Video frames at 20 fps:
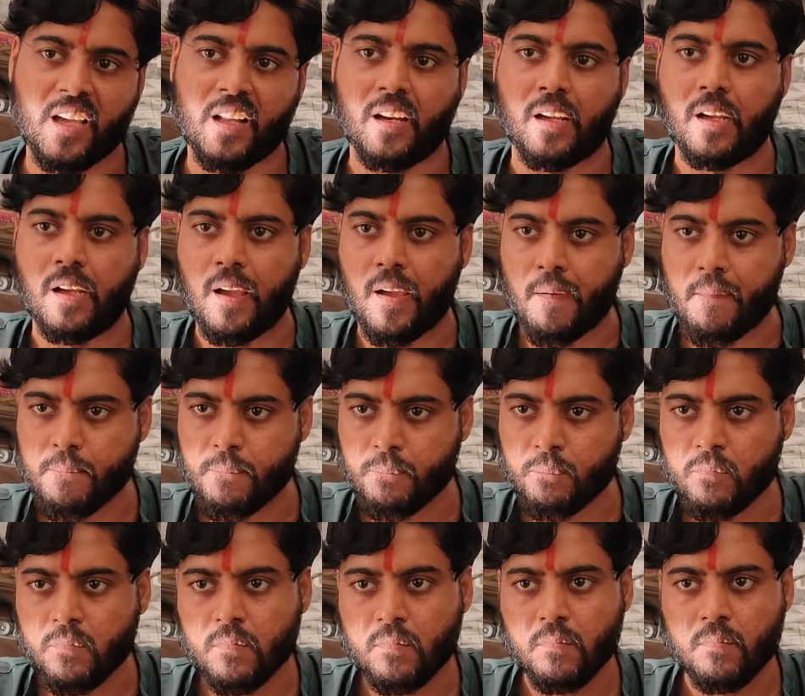तैरेगा
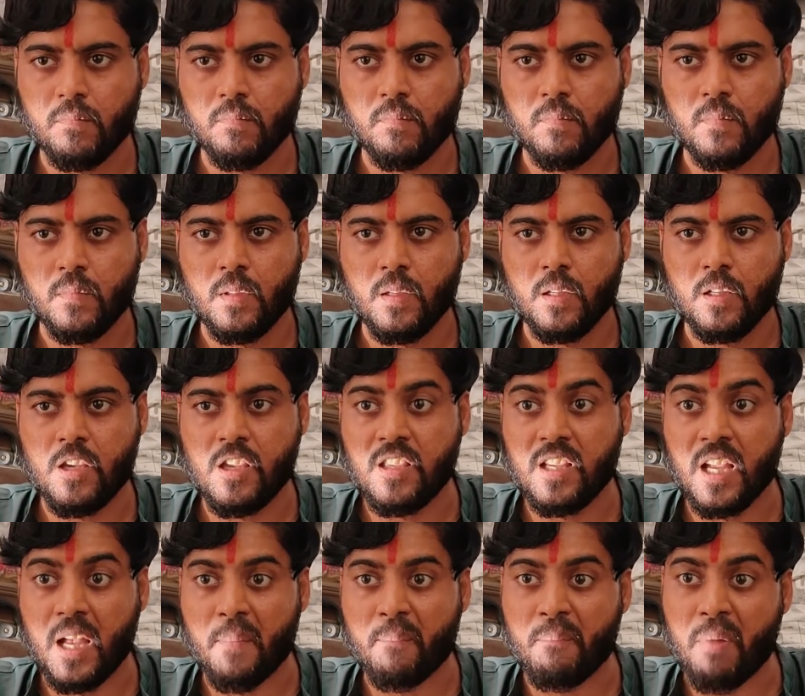
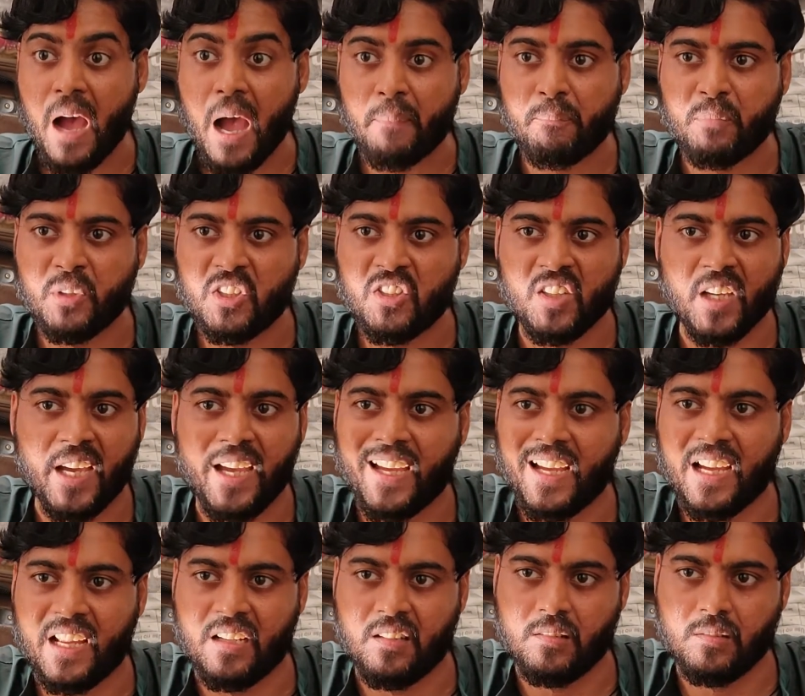किसी का पाप भी
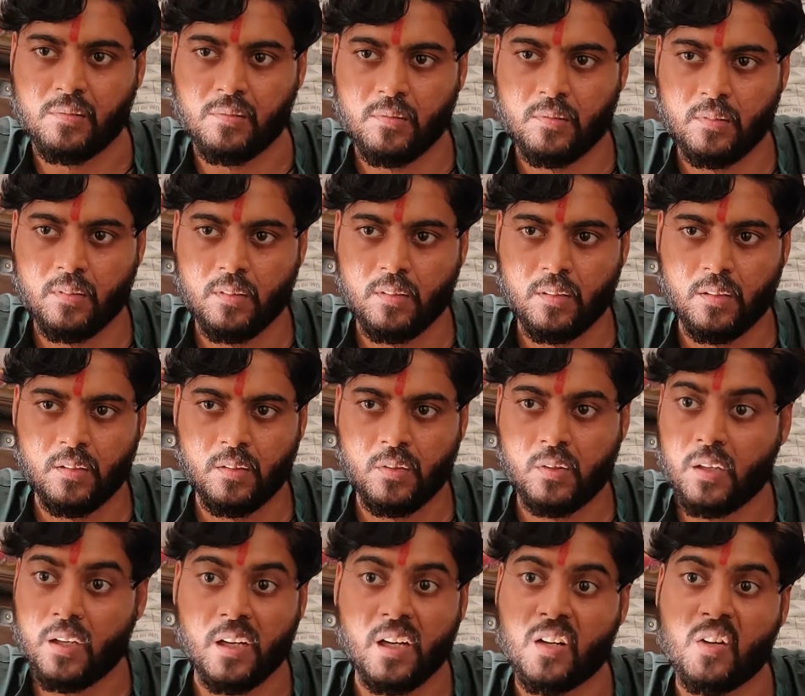चाहेगा ना
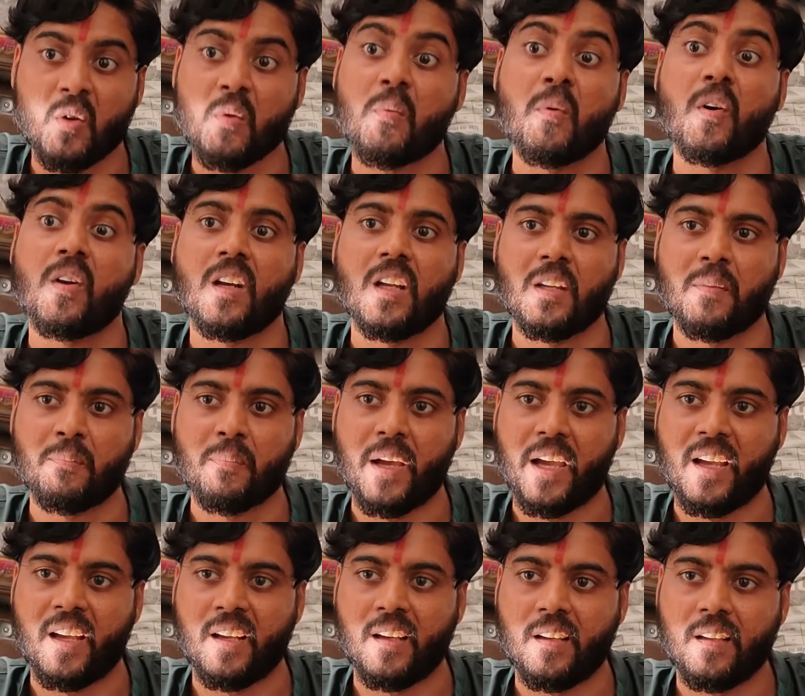के तो डूबो नहीं
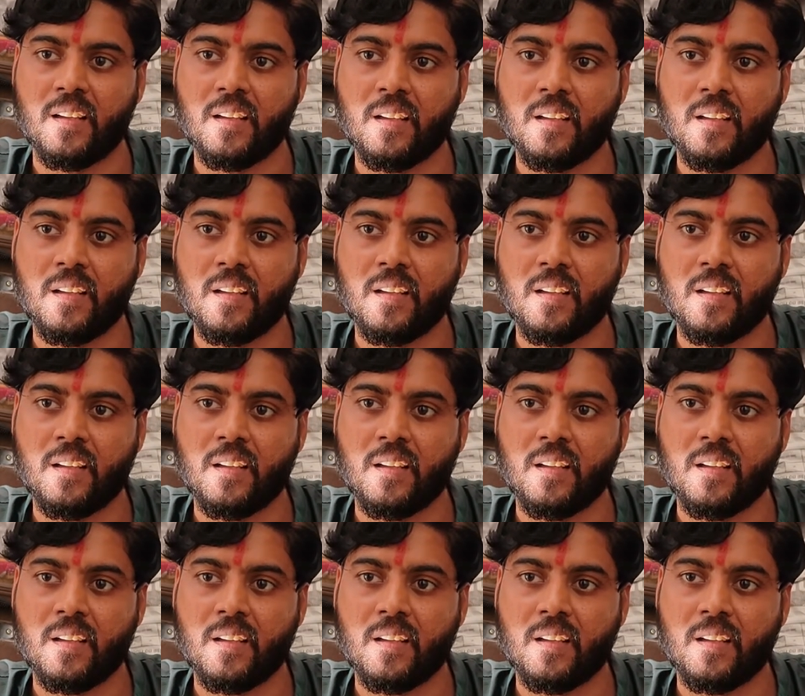पाएगा